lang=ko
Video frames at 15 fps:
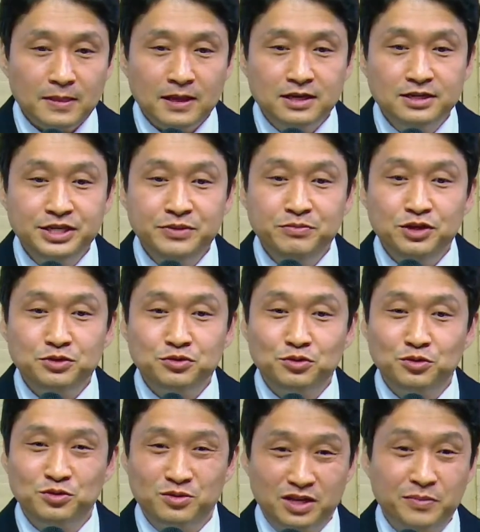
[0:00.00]

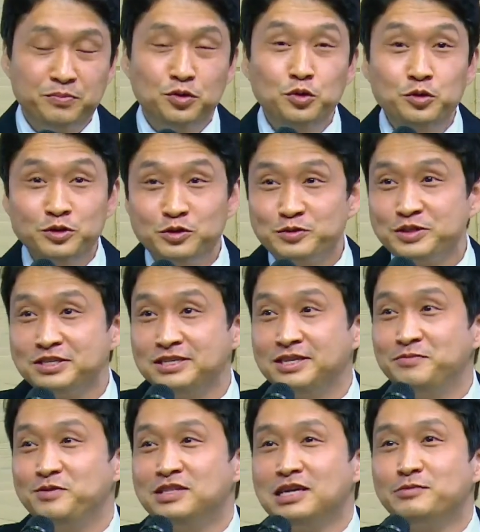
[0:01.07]
의미로 이렇게 표현으로
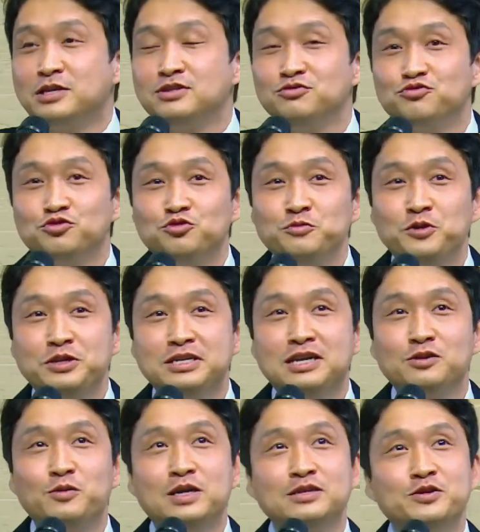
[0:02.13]
쓰입니다만
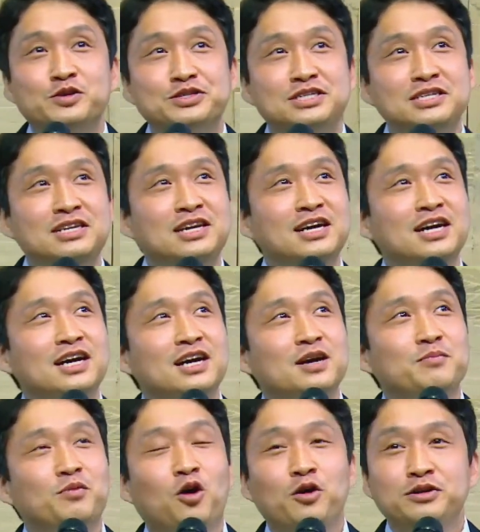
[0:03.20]
우두머리라고 하는 것이
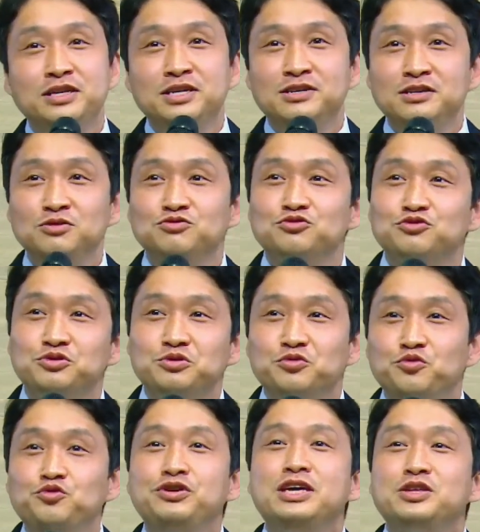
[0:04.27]
머리를
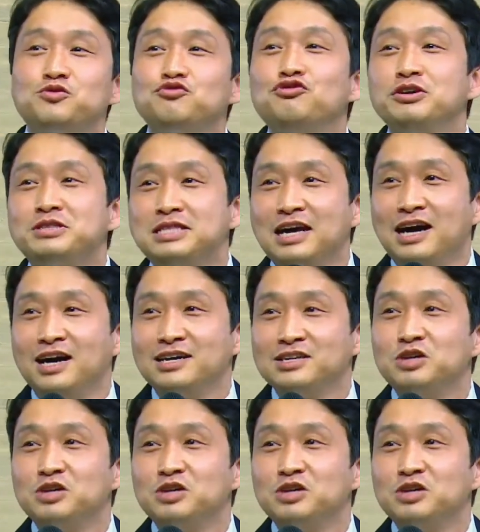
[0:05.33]
위에 두었다.